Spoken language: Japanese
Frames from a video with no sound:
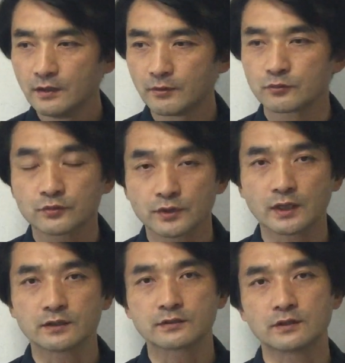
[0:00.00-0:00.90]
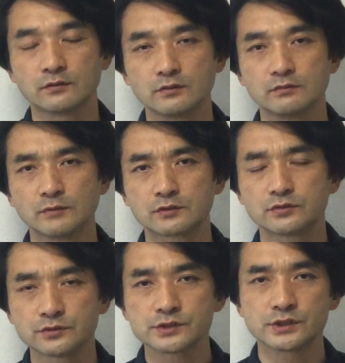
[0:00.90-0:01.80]
まあ、本当にあなたの、まあ、
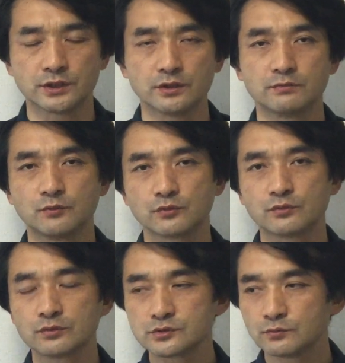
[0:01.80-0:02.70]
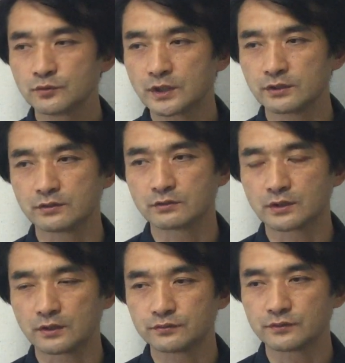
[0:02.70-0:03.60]
苦しい、もうどうしようもないという
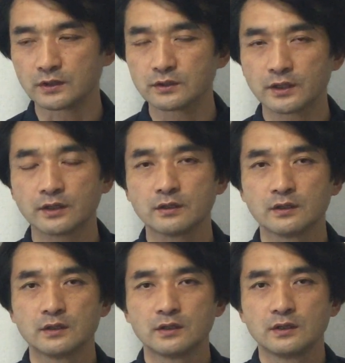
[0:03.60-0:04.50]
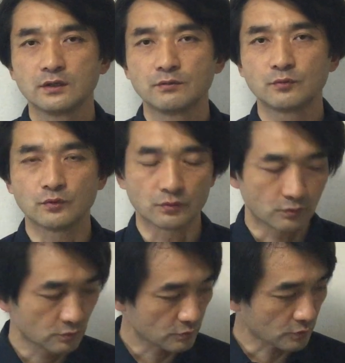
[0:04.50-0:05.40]
か不安で、も
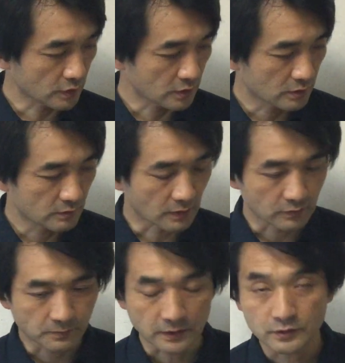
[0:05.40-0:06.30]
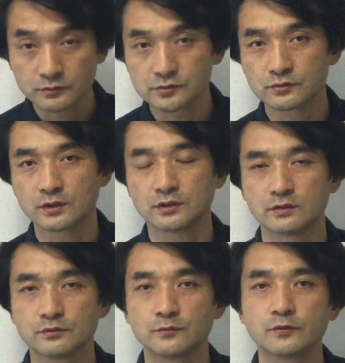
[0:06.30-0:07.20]
う本当にあのパニック状態だ
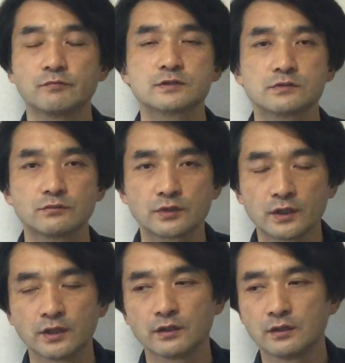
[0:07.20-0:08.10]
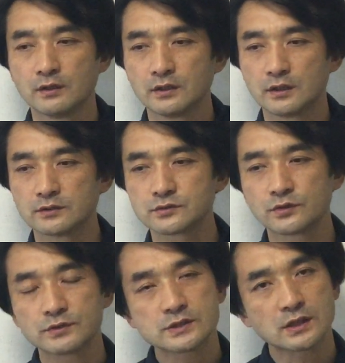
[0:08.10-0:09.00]
と思いますので、あのそ
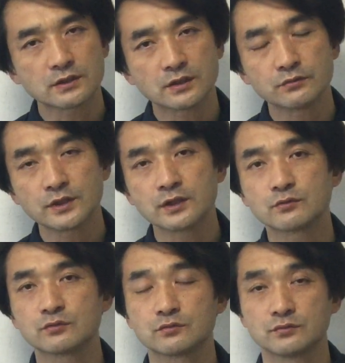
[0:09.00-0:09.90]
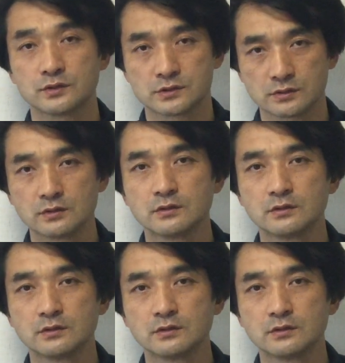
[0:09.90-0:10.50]
れは仕方のないことです。